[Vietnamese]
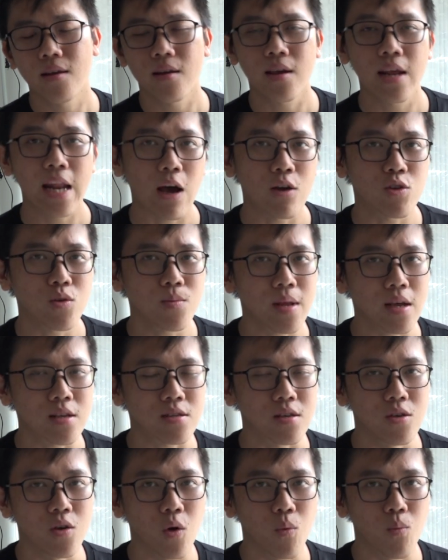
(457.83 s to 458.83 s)
khi nào chúng ta
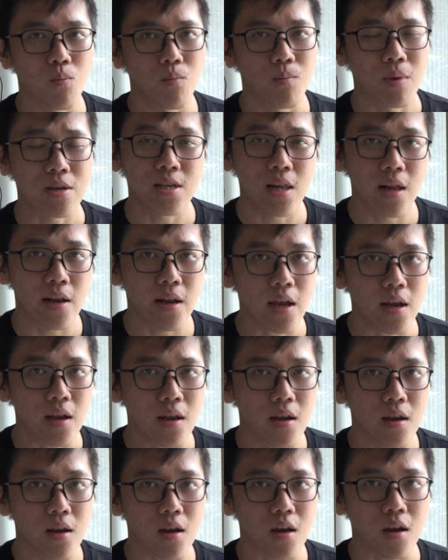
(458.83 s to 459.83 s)
sử dụng Machine Learning
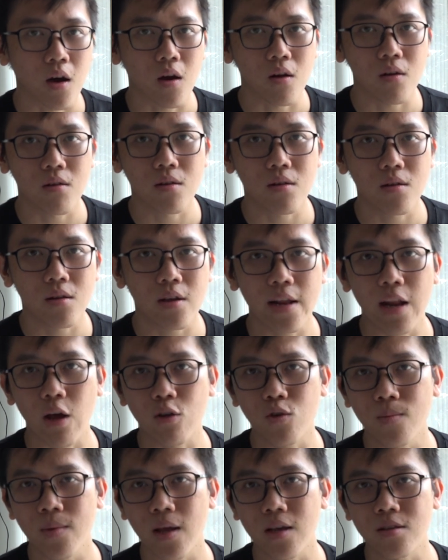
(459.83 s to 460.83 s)
Còn khi
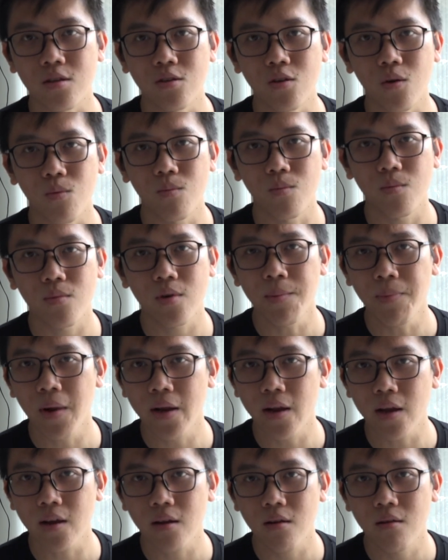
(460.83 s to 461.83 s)
nào chúng ta sử dụng Deep
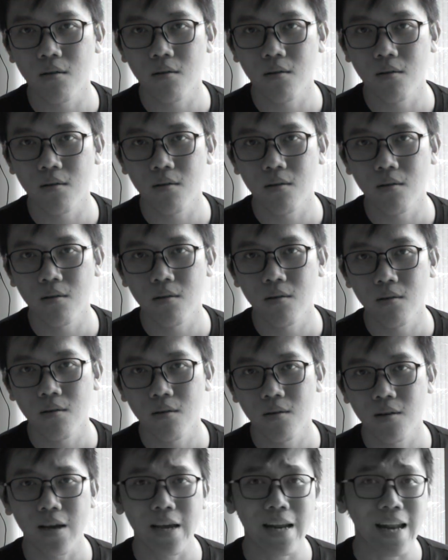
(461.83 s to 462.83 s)
Learning
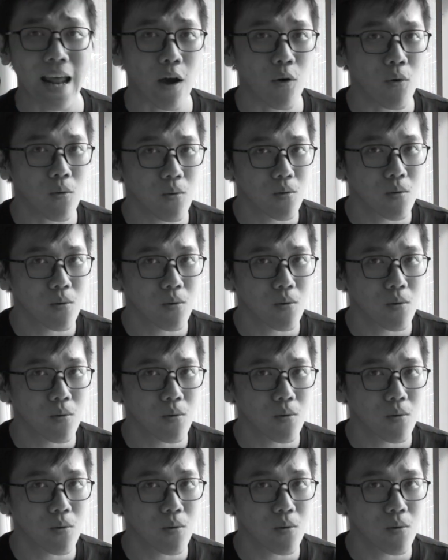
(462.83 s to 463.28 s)
Khi nào?